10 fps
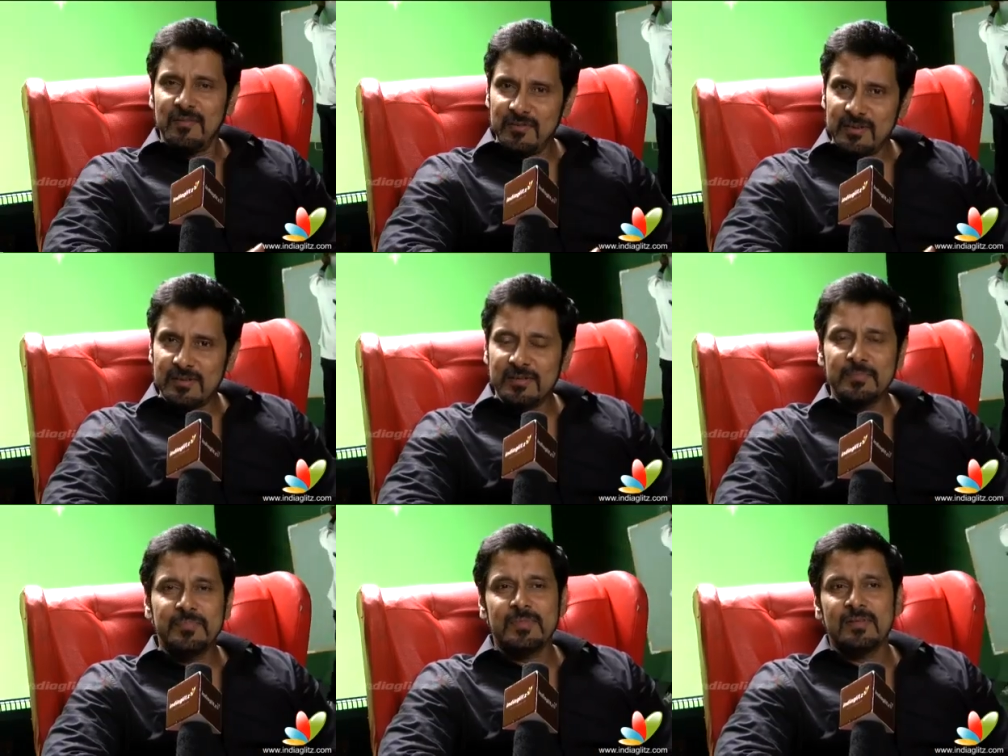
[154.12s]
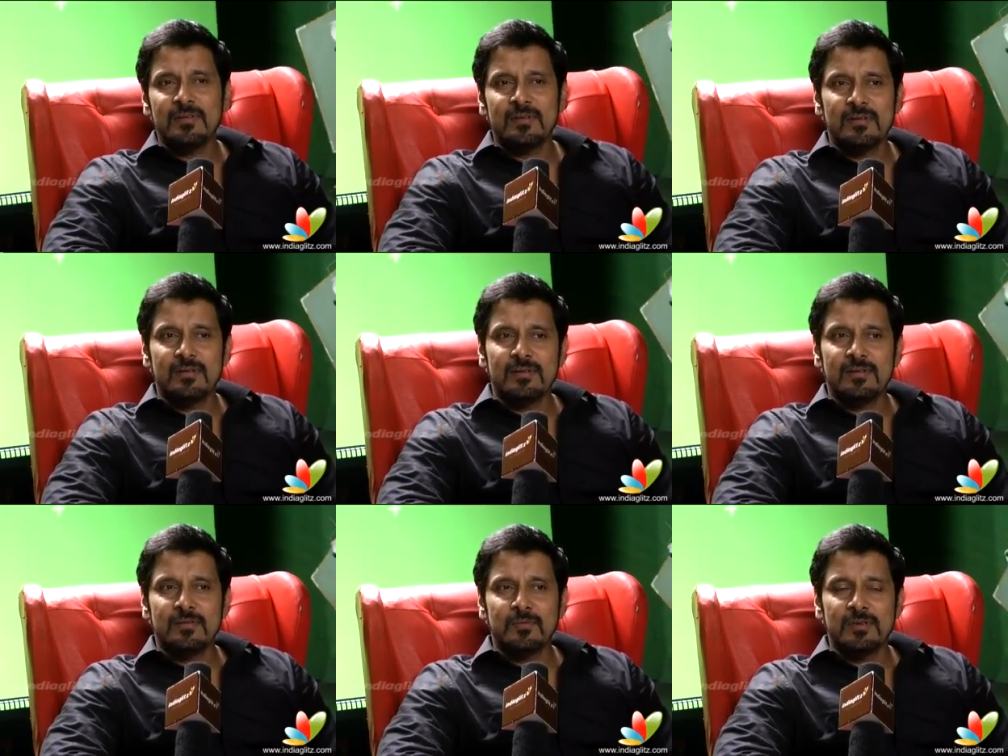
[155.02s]
லவ் இருக்குது
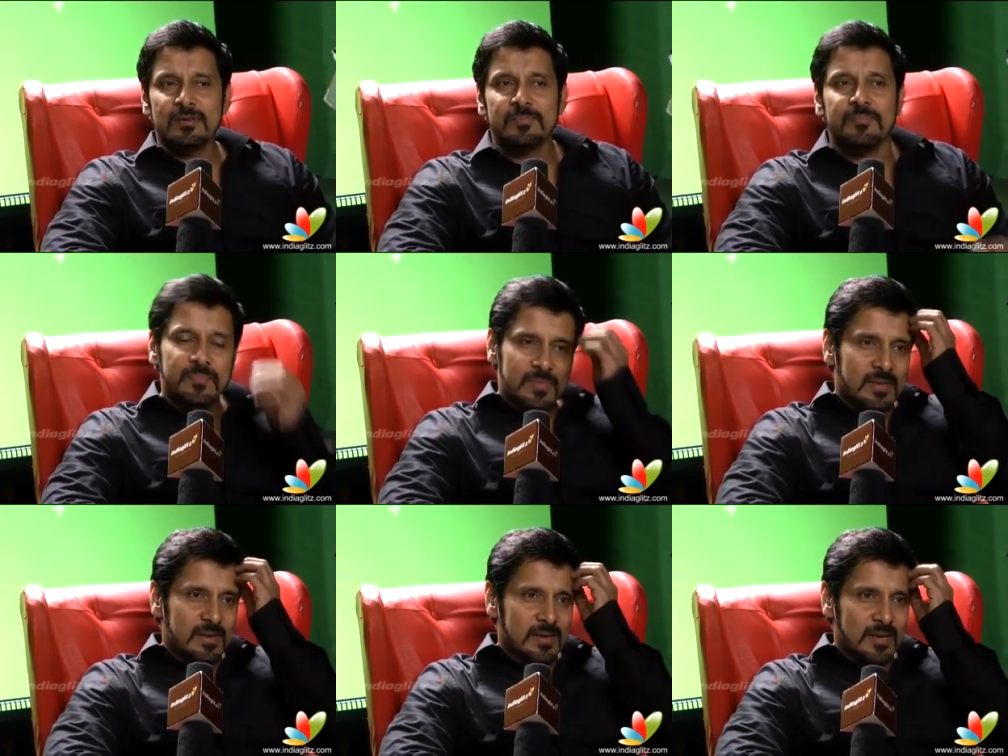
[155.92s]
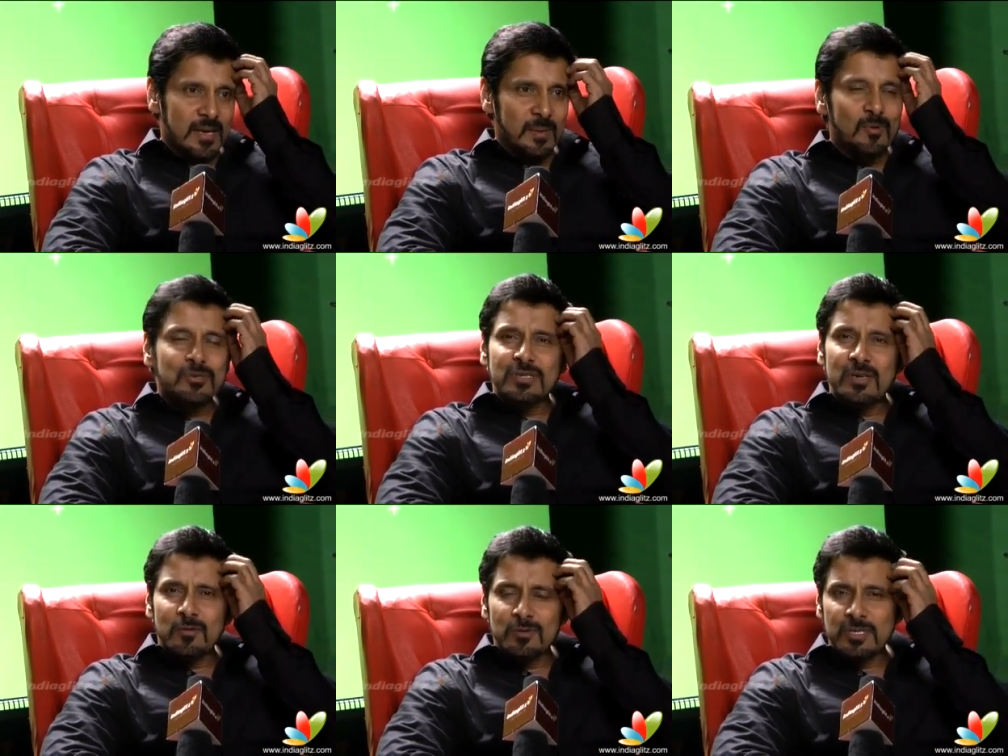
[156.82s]
ஒரு
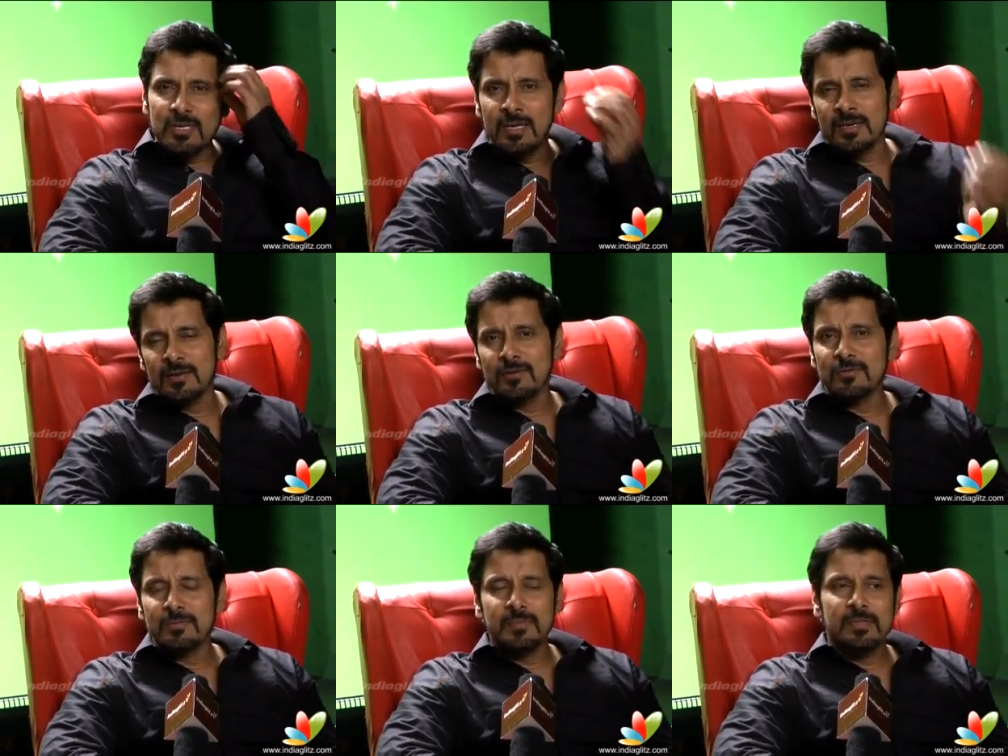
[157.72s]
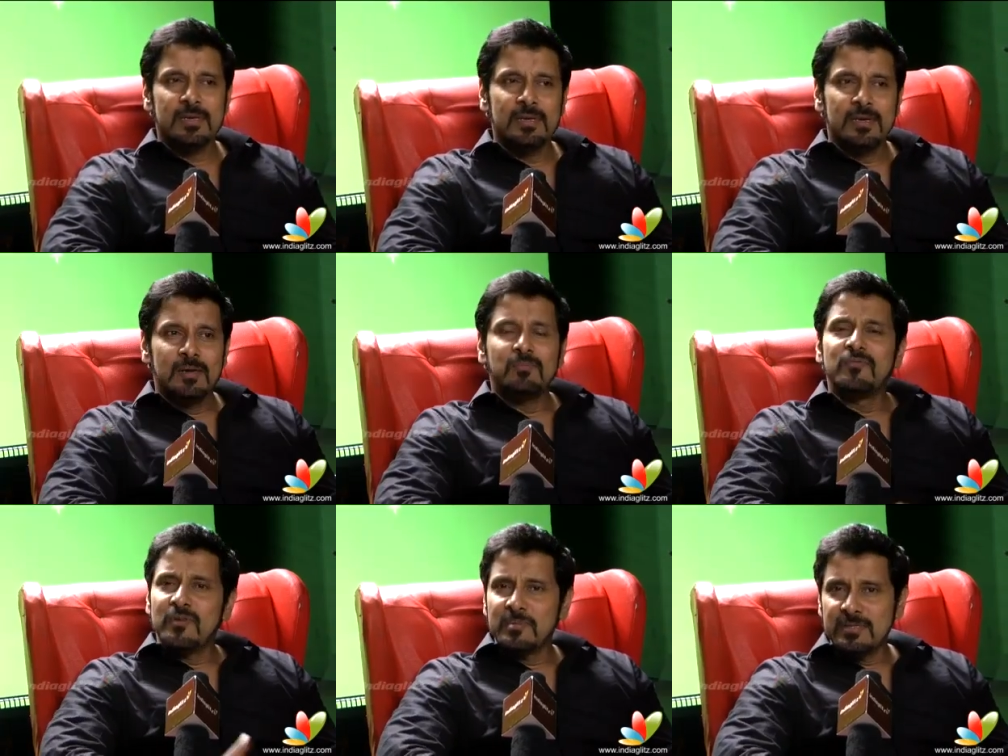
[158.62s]
எமோஷ்னல் கோஷன் நிறைய இருக்கும்
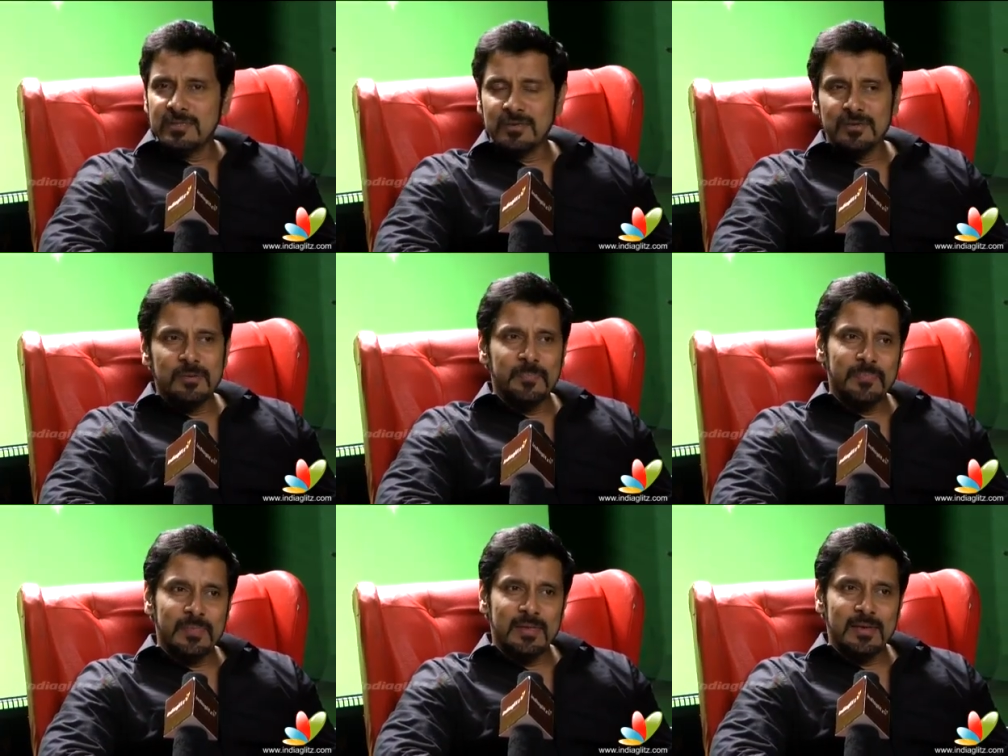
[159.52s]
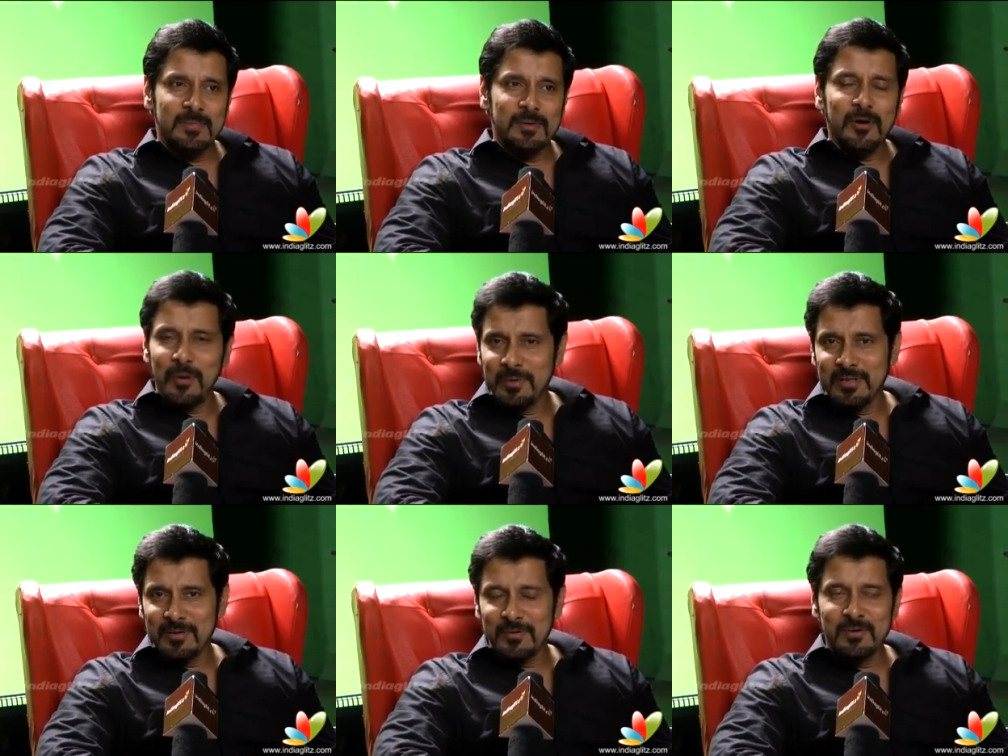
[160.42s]
பெர்ஃபார்மன்ஸ் இருக்கும்
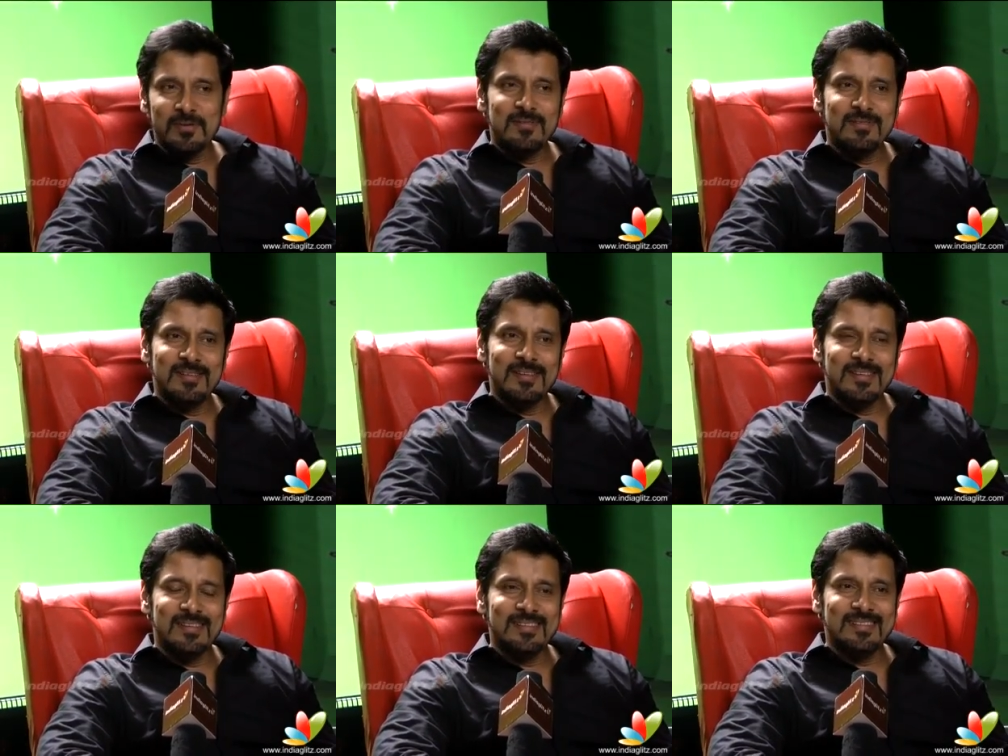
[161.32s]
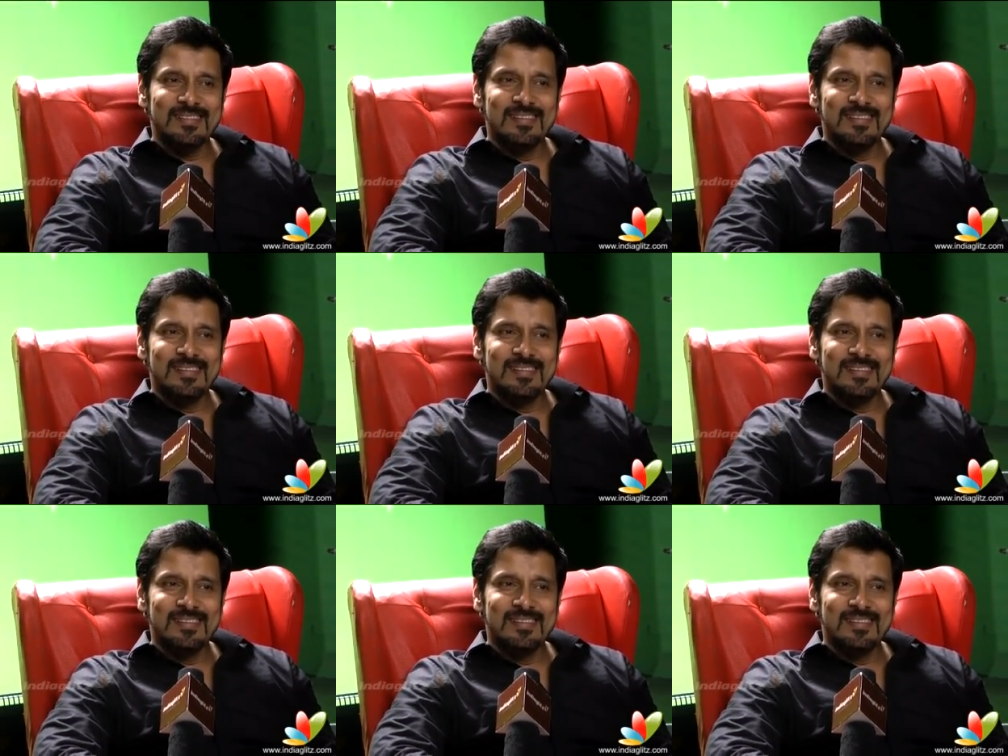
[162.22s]
காமெடி இருக்கும் அண்ட்